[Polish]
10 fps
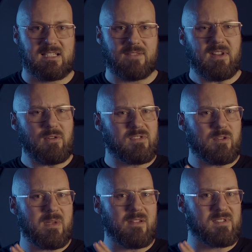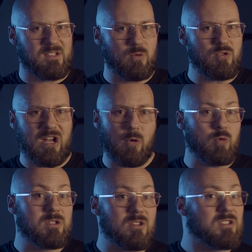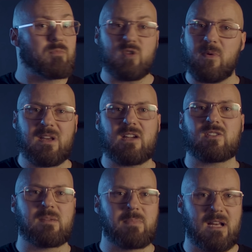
zawierał w sobie wzgórza łudząco przypominające